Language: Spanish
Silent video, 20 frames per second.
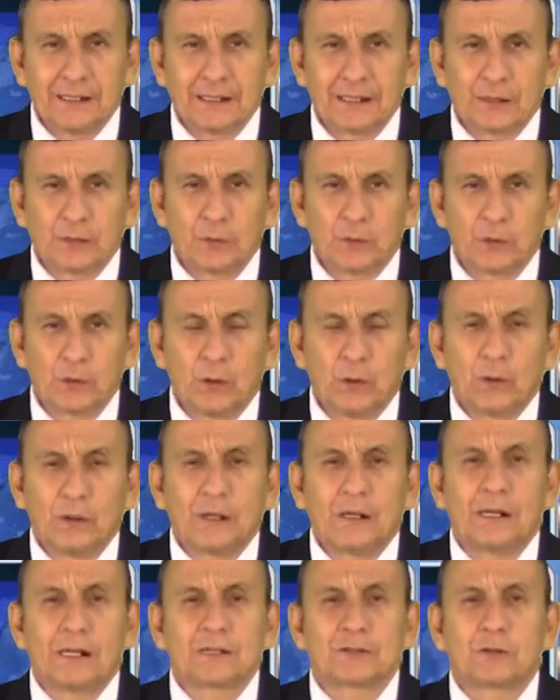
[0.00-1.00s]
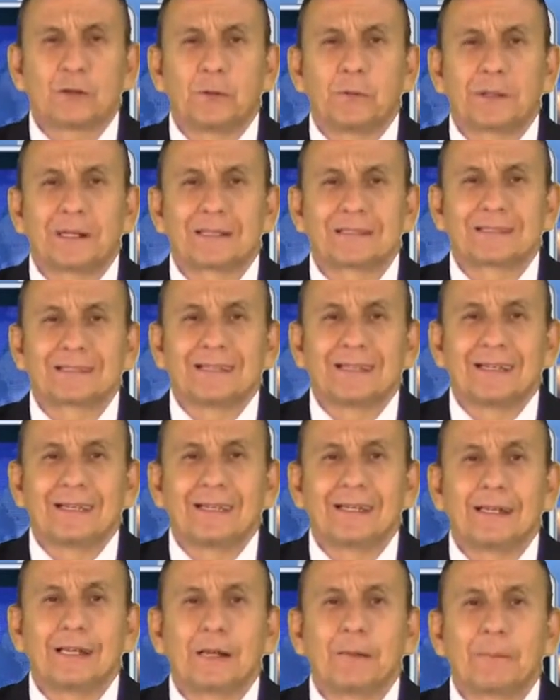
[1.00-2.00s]
inauguró las obras
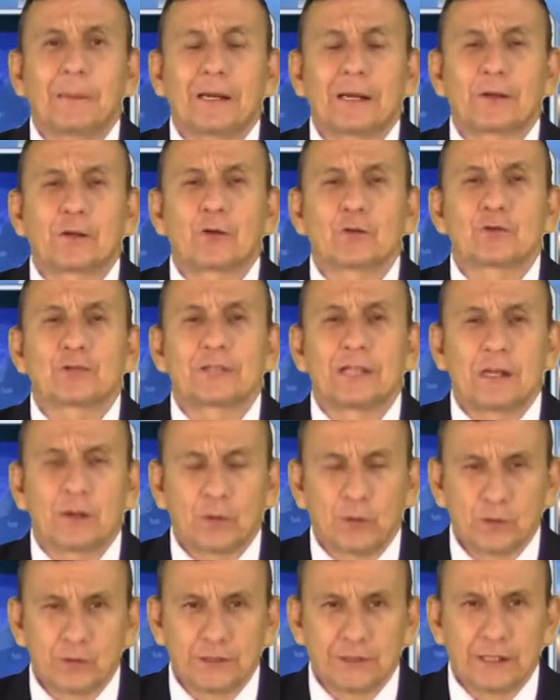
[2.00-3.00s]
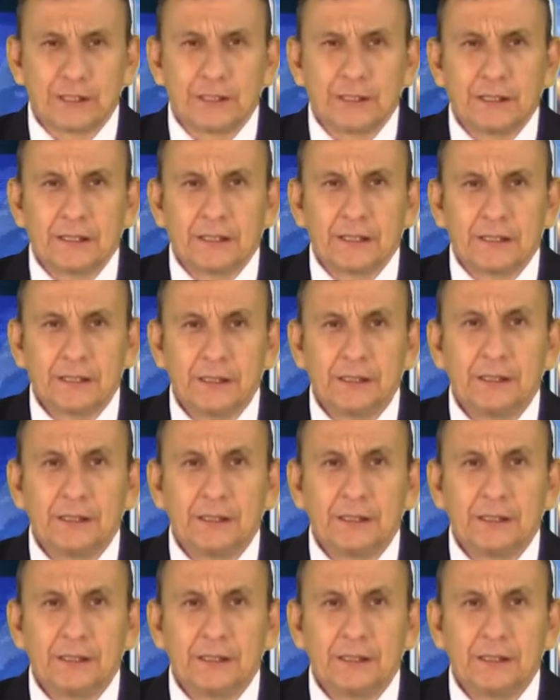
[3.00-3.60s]
en el barrio San José